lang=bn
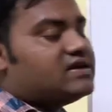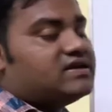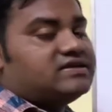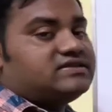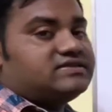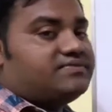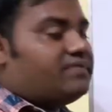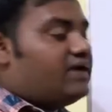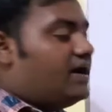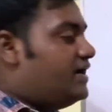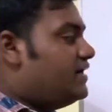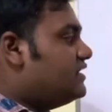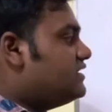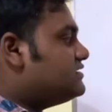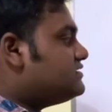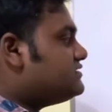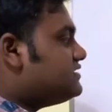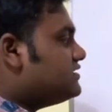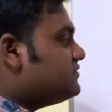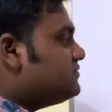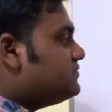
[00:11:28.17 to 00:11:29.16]
যে
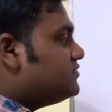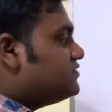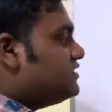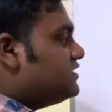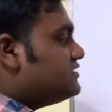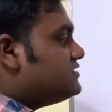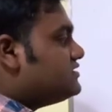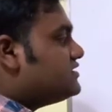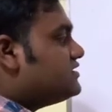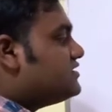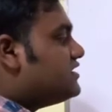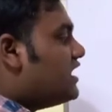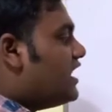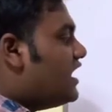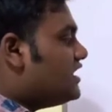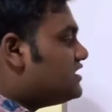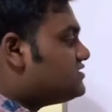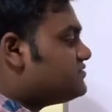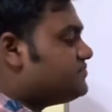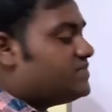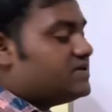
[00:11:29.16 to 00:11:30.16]
মাইনাসটা বোঝাচ্ছে
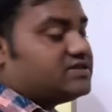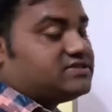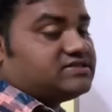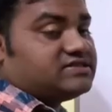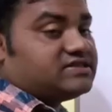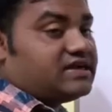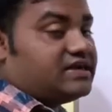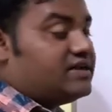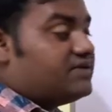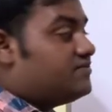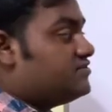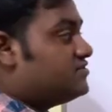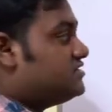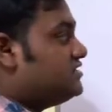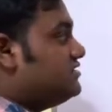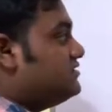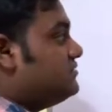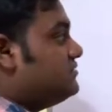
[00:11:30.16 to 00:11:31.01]
হ্রাস পাচ্ছে এটা বসা